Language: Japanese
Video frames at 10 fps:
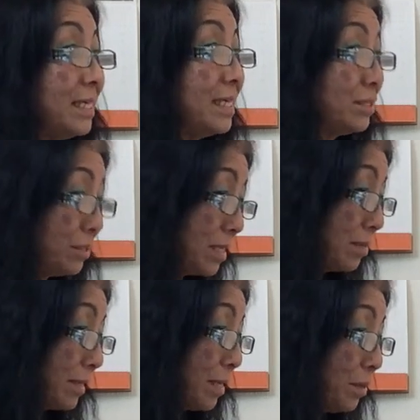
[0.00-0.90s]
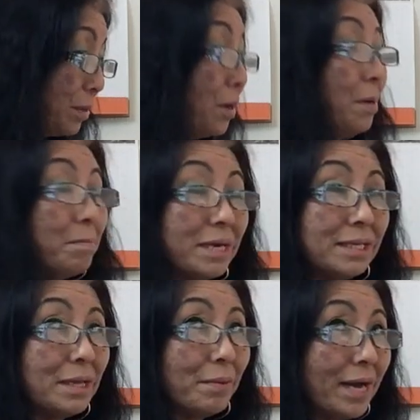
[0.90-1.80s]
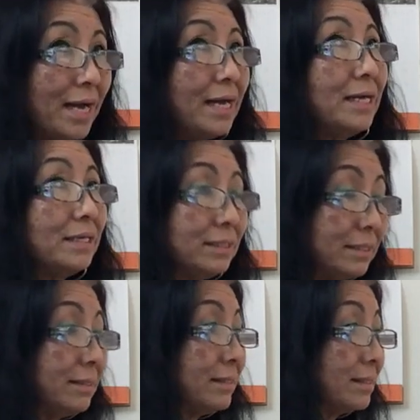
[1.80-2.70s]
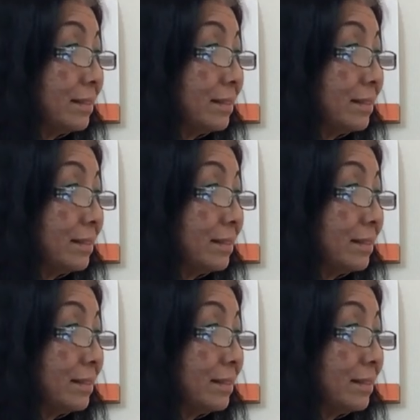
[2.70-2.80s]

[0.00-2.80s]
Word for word: 行き着いてるけど右手は、うん、